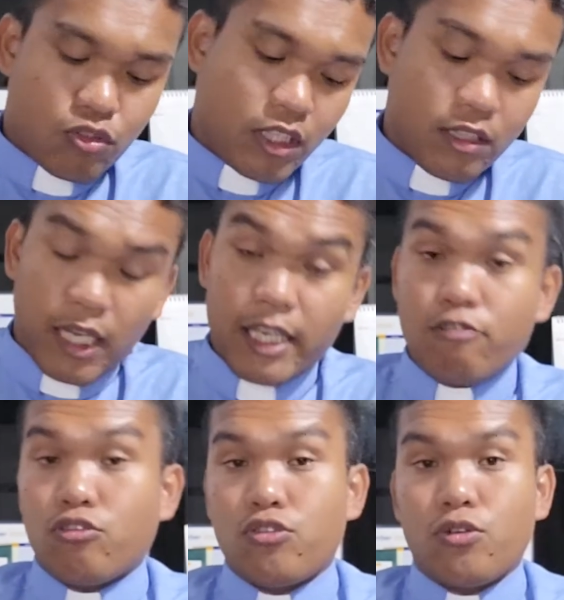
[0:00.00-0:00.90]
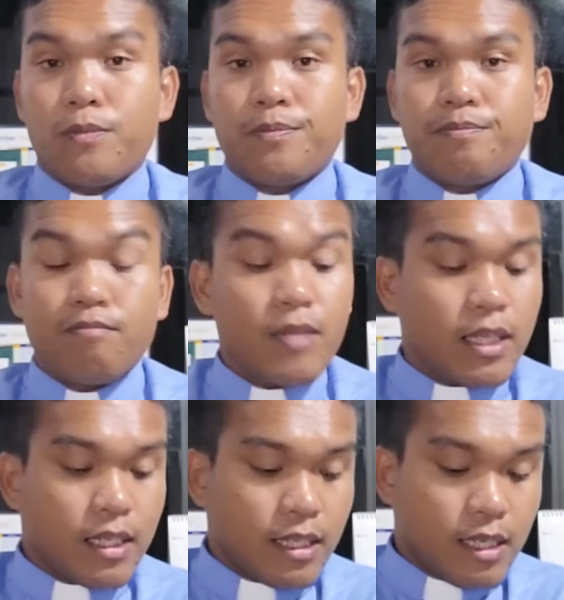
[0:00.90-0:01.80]
utso.
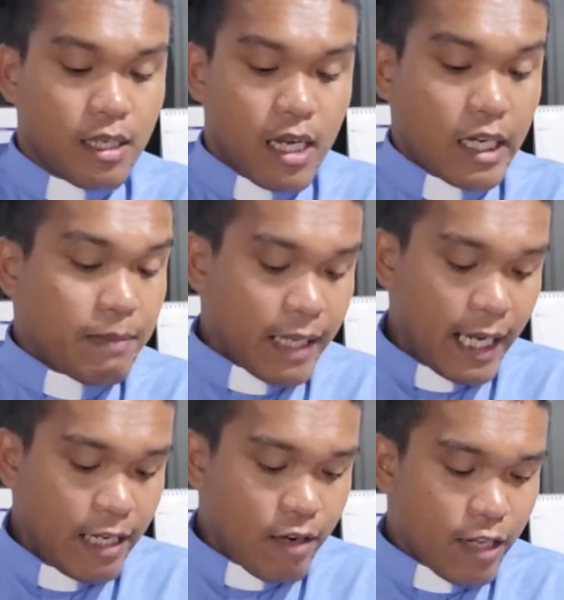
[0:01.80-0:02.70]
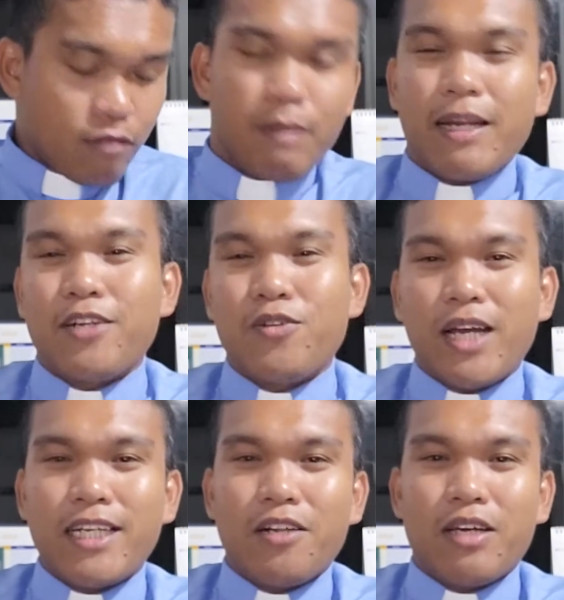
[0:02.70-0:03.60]
Ang ebanghelyo nga atong
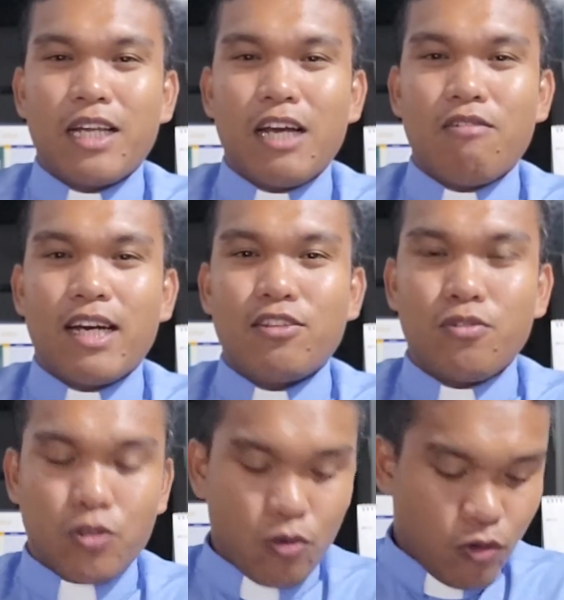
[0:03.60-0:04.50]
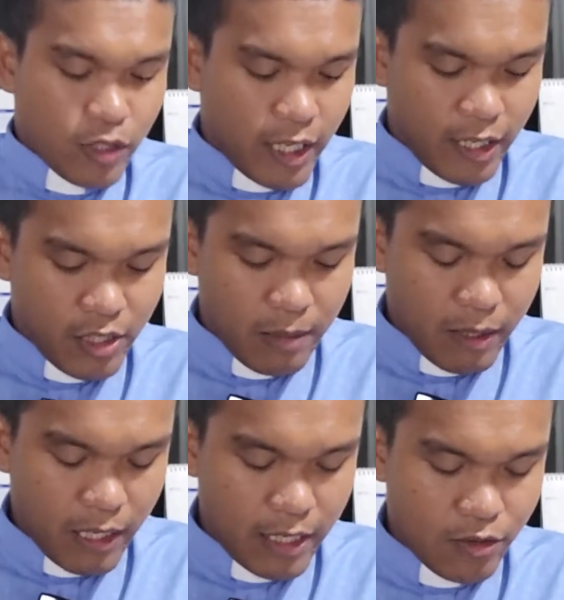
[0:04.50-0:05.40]
pamalandungan karong adlaw atong kutluon gikan sa
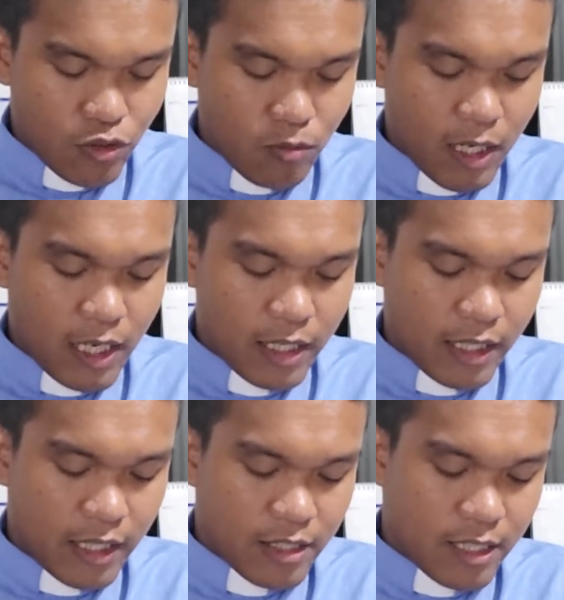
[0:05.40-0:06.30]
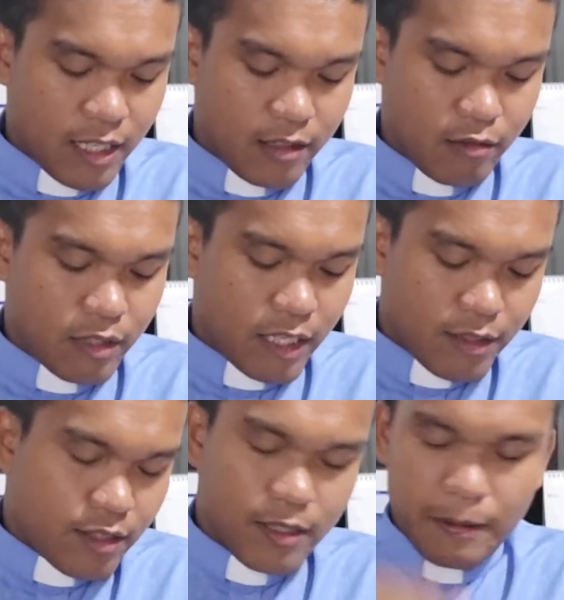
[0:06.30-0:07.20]
ebanghelyo sumala ni San
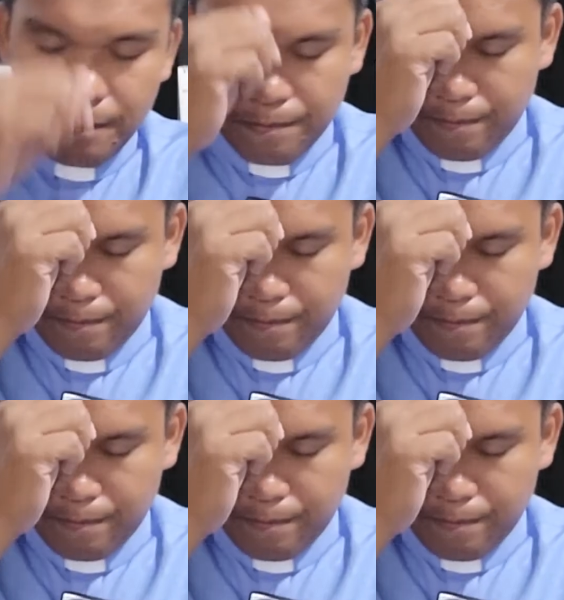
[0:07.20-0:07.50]
Lucas.